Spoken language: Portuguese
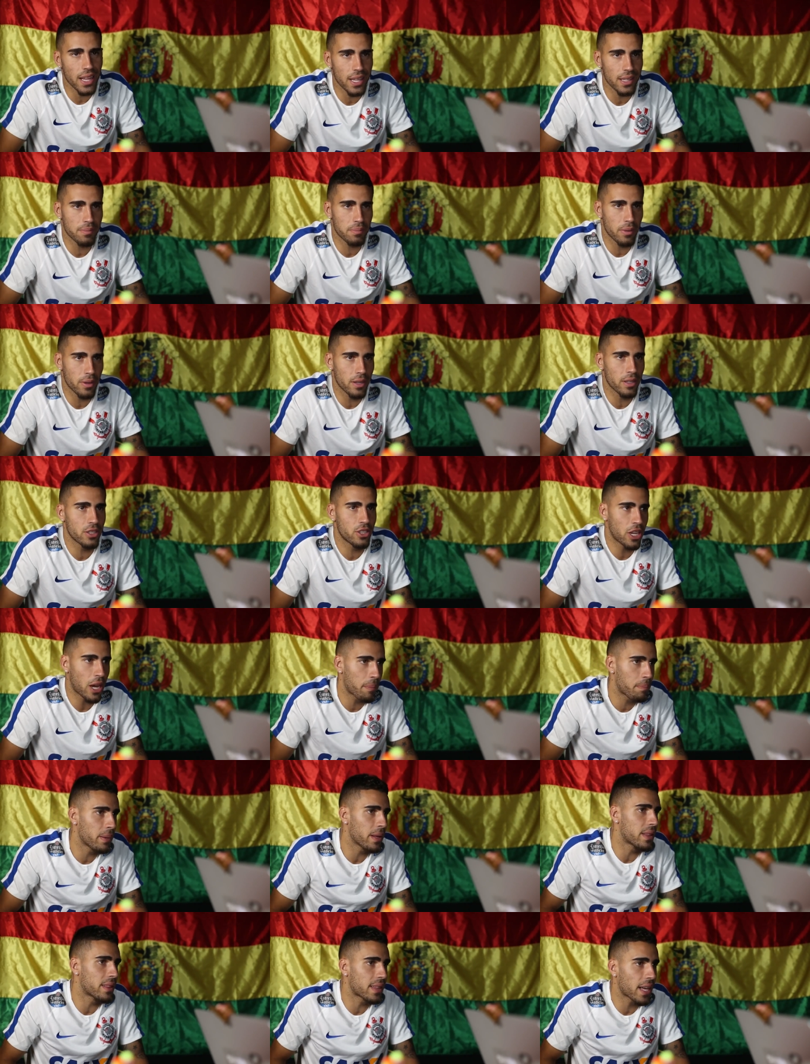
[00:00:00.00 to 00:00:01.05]
né? De
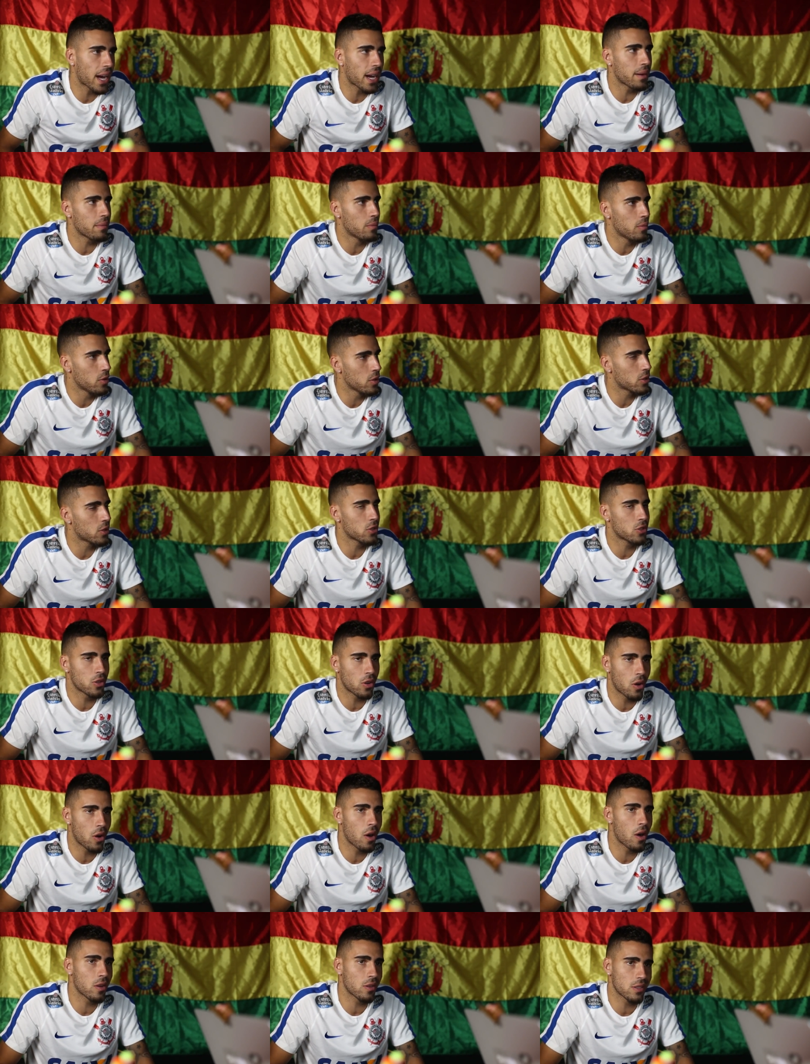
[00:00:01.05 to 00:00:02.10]
apitar muitos
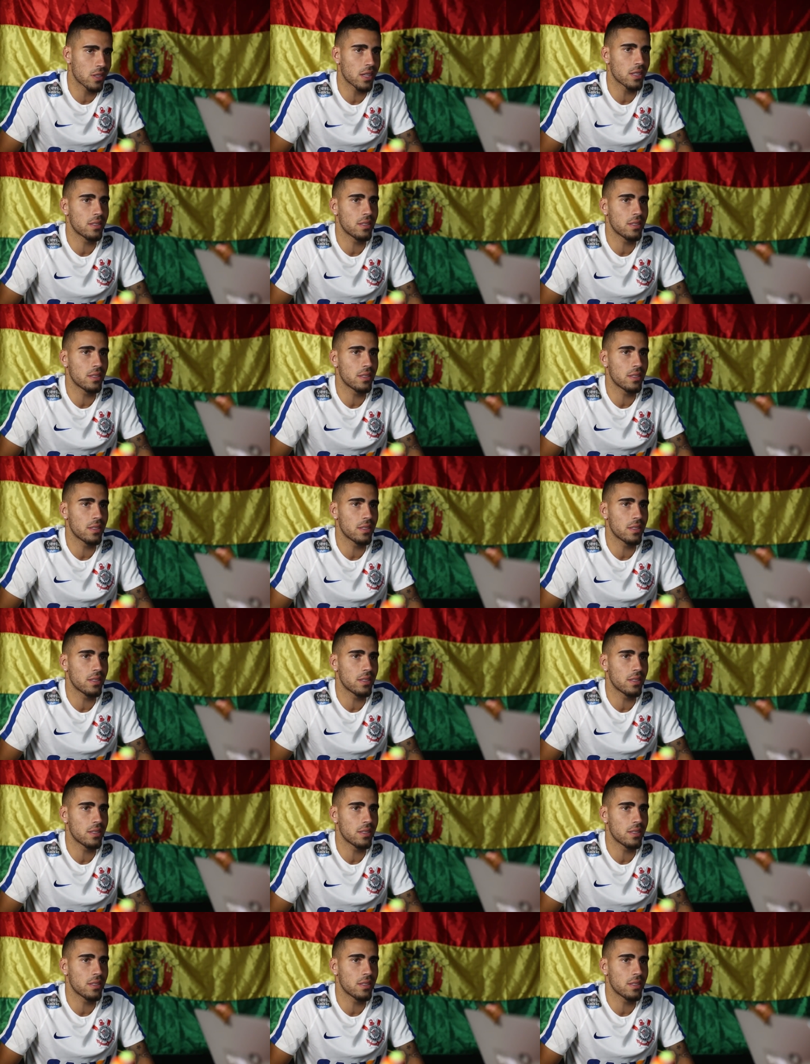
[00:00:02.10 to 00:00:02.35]
jogos